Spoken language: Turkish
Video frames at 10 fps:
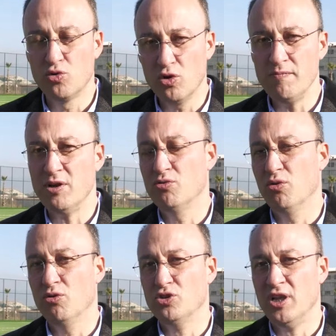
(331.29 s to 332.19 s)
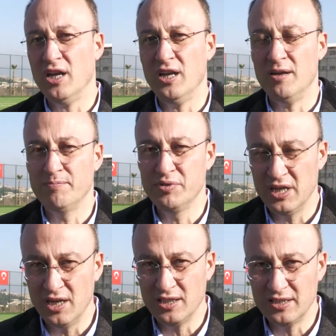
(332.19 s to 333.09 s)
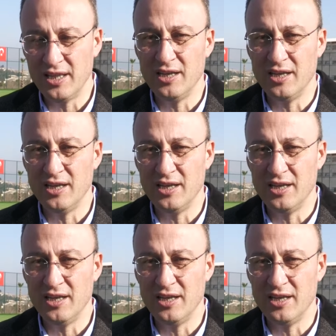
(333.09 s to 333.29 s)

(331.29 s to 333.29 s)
kurum ve kuruluşlarla birlikte